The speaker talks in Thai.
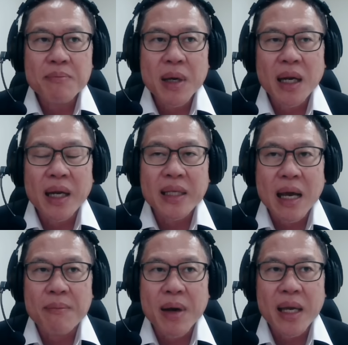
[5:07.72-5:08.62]
ฉะนั้นมันก็เลย
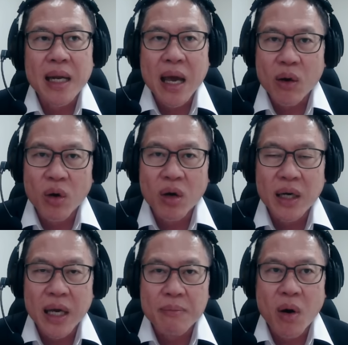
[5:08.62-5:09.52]
ทำให้หลายคนก็
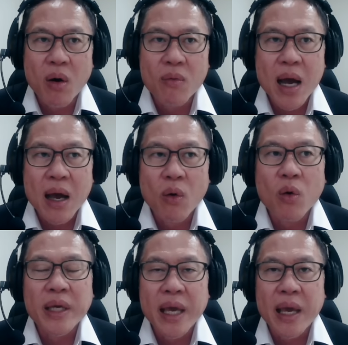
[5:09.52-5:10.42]
เลยมองว่าโอ
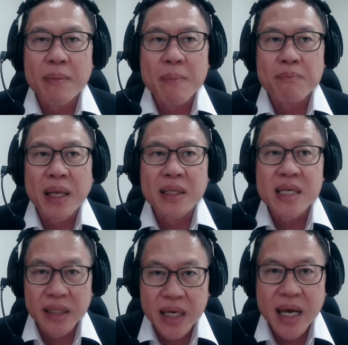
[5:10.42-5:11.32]
เคมันเป็น
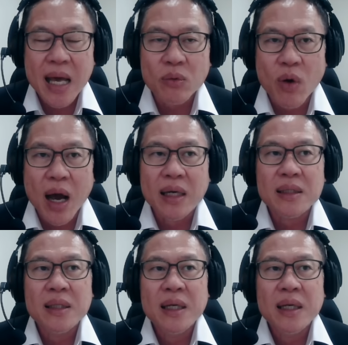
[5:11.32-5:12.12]
สิ่งที่คาดหวัง